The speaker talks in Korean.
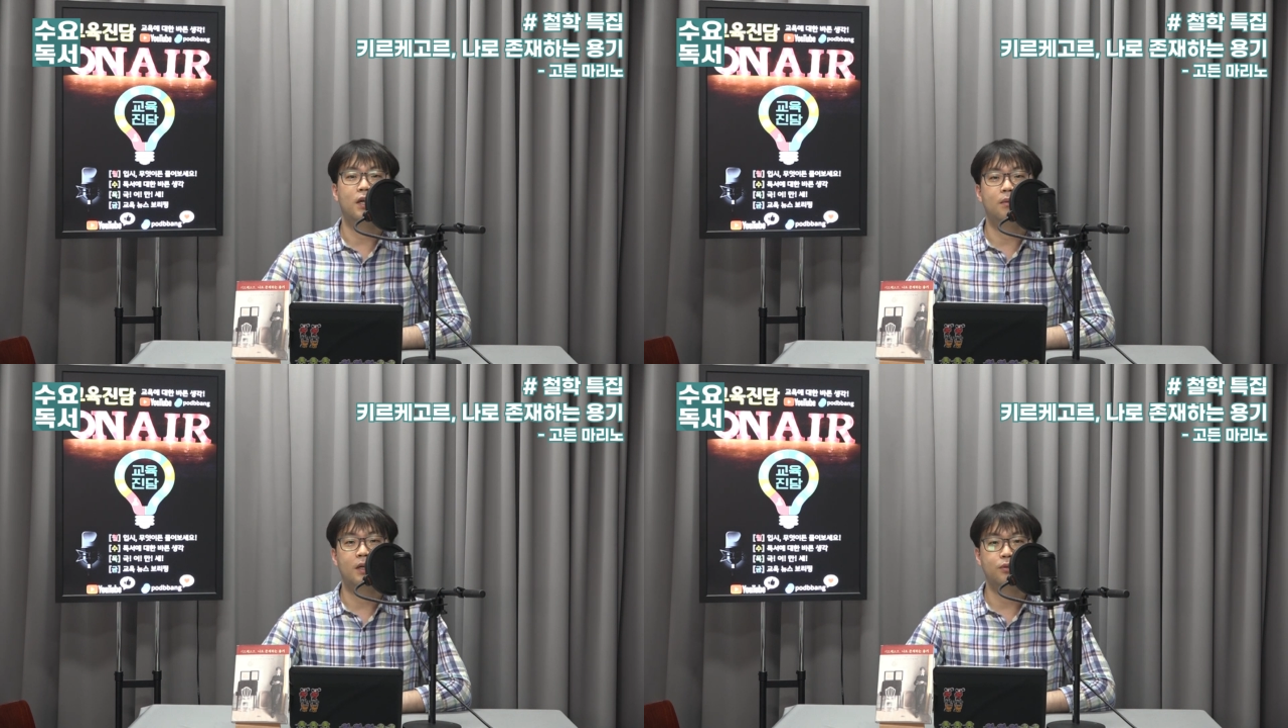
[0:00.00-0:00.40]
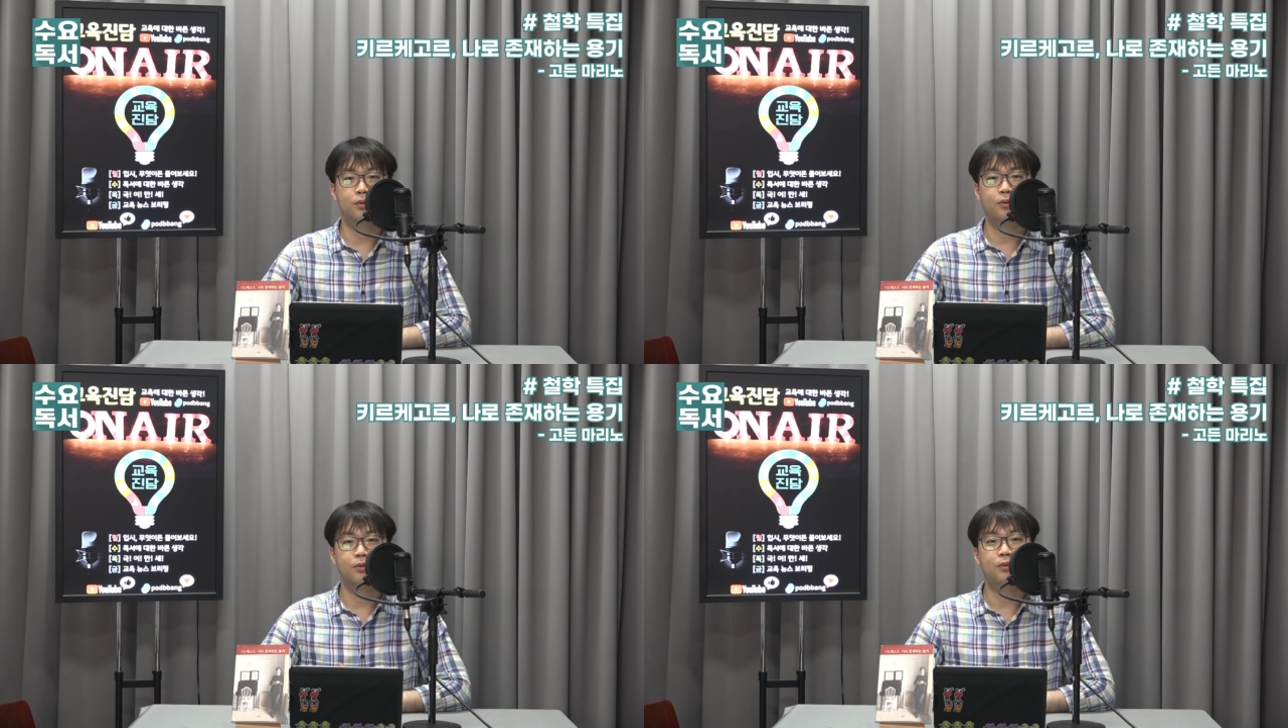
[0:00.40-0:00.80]
제가 이
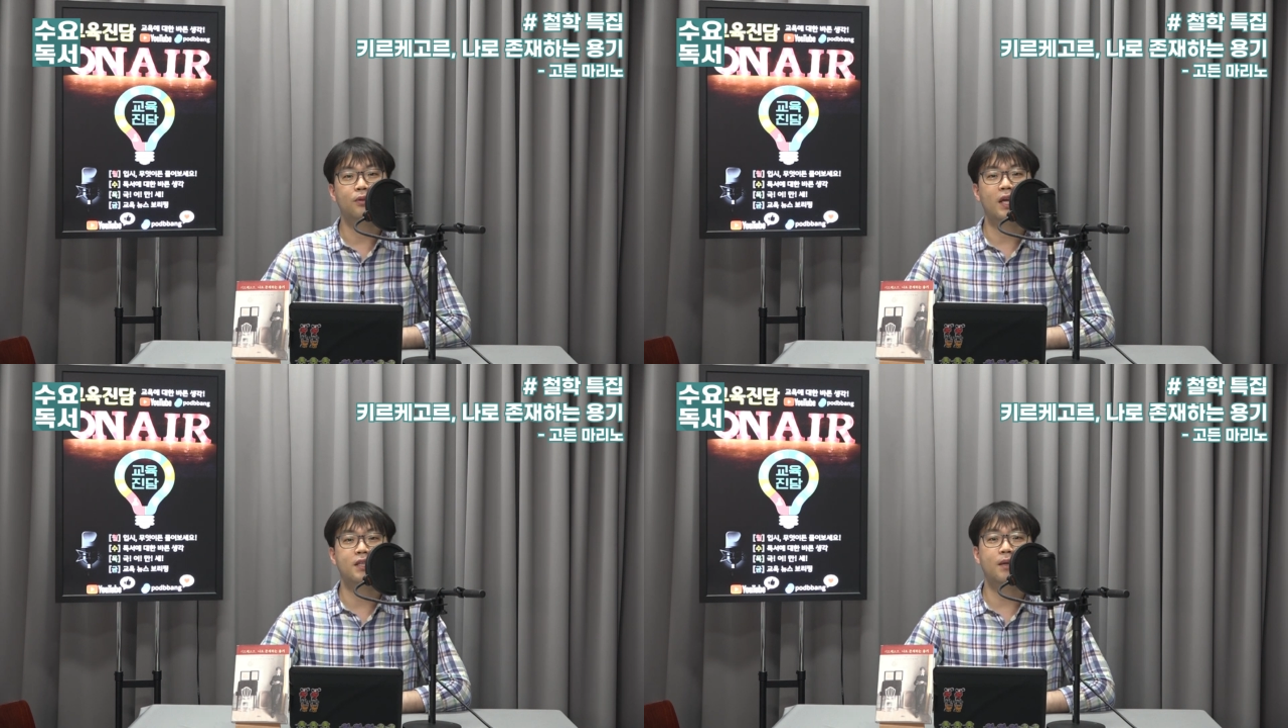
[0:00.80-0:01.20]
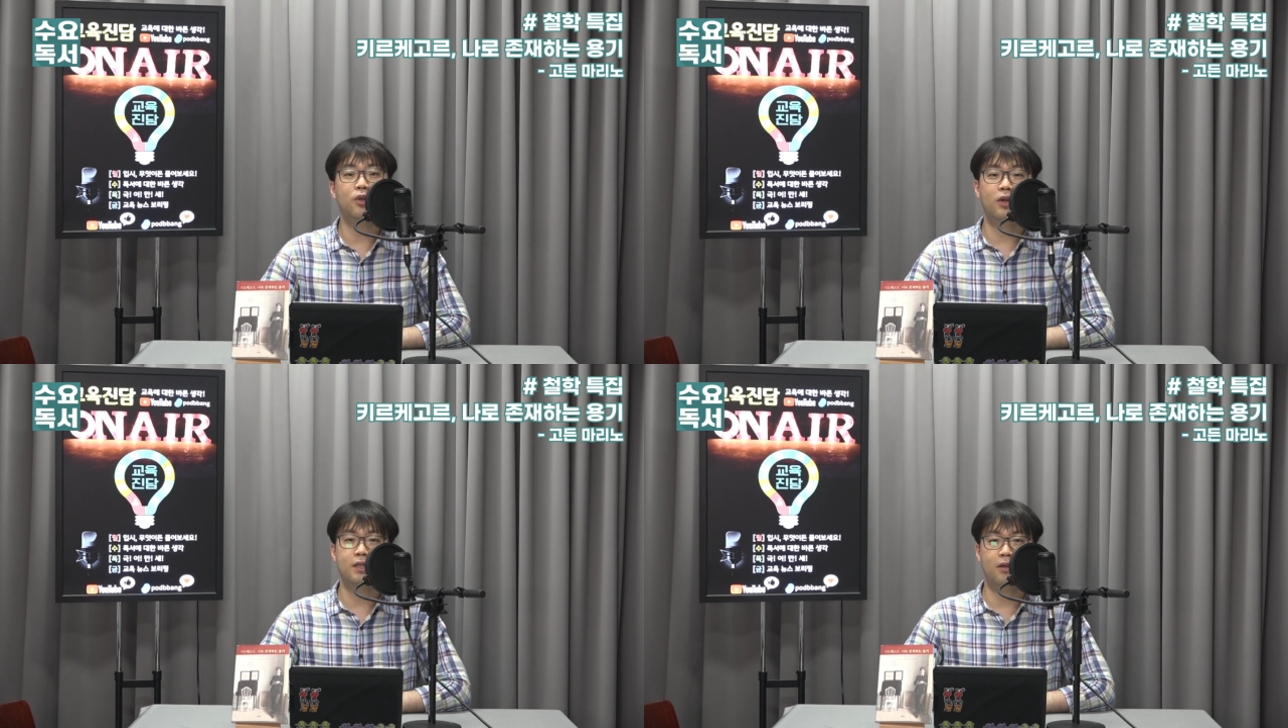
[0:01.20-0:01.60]
방송에
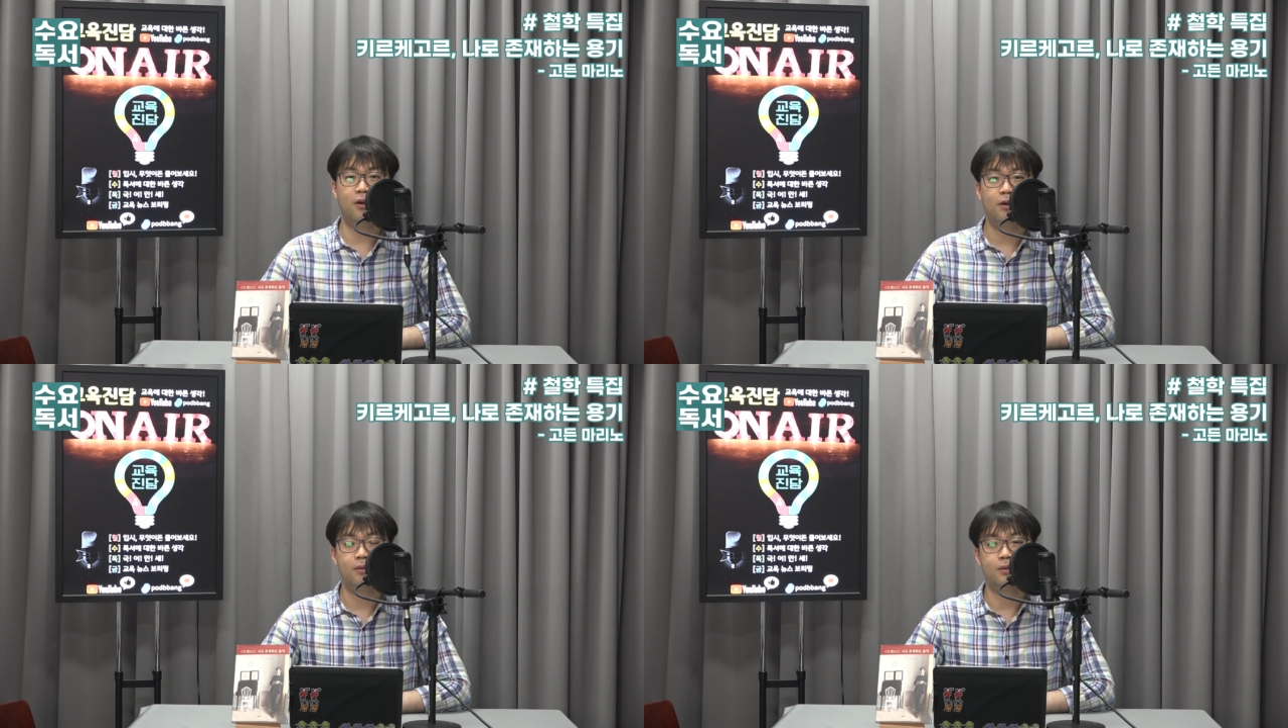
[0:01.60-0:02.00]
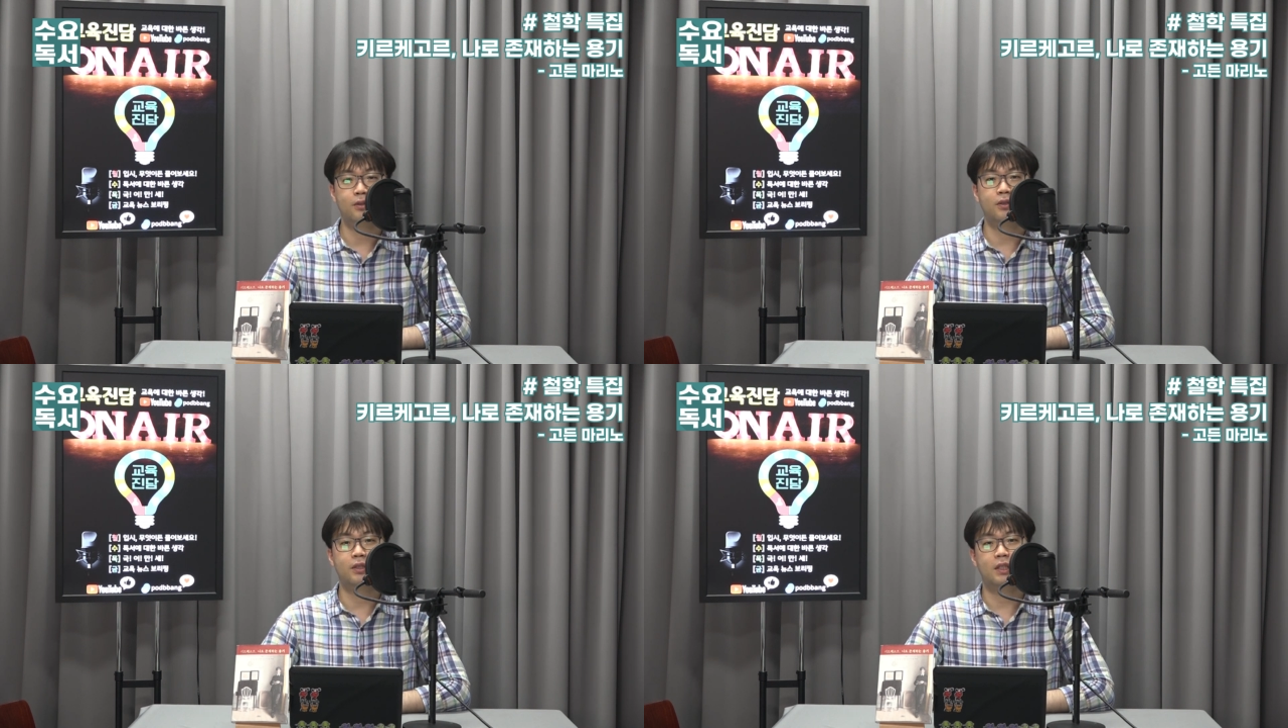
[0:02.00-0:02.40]
참여해서
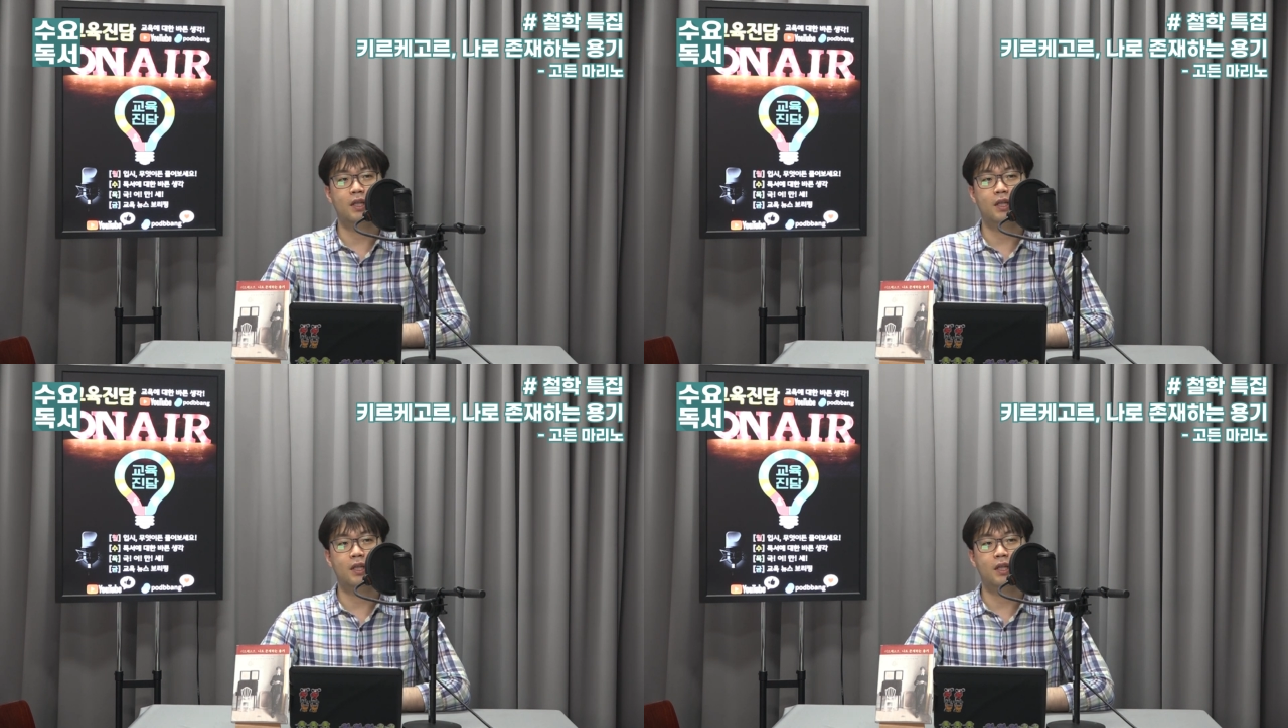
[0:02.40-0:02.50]
어,